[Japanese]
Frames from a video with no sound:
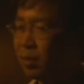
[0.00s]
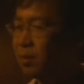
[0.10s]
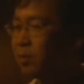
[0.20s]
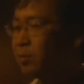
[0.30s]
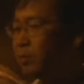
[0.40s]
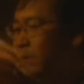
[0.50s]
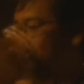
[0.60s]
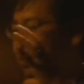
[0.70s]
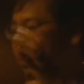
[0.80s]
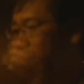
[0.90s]
じと深
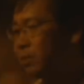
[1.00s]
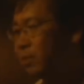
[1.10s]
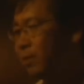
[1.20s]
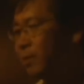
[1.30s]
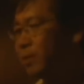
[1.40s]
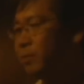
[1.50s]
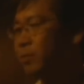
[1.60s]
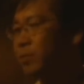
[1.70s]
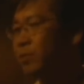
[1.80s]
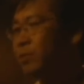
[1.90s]
さっていうのを併せ持
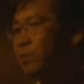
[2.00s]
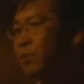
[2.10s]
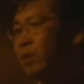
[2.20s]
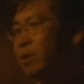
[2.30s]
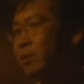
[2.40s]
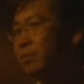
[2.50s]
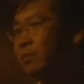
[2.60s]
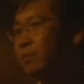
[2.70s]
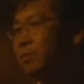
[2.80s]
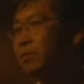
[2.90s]
つ中国大陸
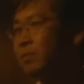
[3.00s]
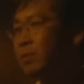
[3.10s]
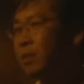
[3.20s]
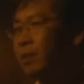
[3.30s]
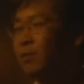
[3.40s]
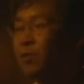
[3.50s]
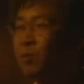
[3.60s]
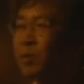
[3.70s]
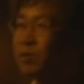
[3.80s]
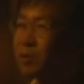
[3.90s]
への
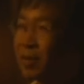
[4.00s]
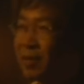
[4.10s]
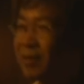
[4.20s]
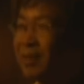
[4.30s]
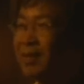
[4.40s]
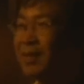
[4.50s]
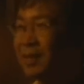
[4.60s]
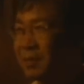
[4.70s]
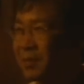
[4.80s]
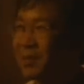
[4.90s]
ロマンって言ったら変なんだけど
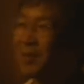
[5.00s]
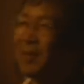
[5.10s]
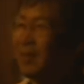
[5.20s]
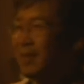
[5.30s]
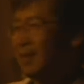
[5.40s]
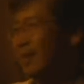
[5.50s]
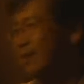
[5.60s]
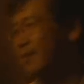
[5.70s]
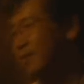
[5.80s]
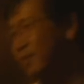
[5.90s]
もあ
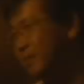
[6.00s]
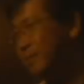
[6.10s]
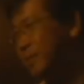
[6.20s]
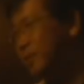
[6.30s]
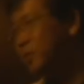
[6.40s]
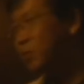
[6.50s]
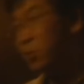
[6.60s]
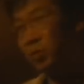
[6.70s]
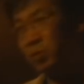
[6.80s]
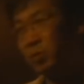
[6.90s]
の、まあ、中
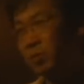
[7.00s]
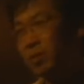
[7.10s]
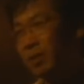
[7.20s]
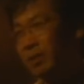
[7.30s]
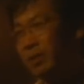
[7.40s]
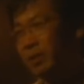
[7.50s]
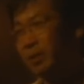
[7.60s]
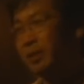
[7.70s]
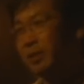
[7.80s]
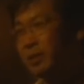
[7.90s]
国を題材に
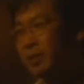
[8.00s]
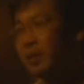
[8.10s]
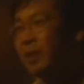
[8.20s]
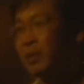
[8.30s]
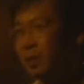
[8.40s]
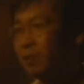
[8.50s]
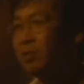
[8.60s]
したいなと。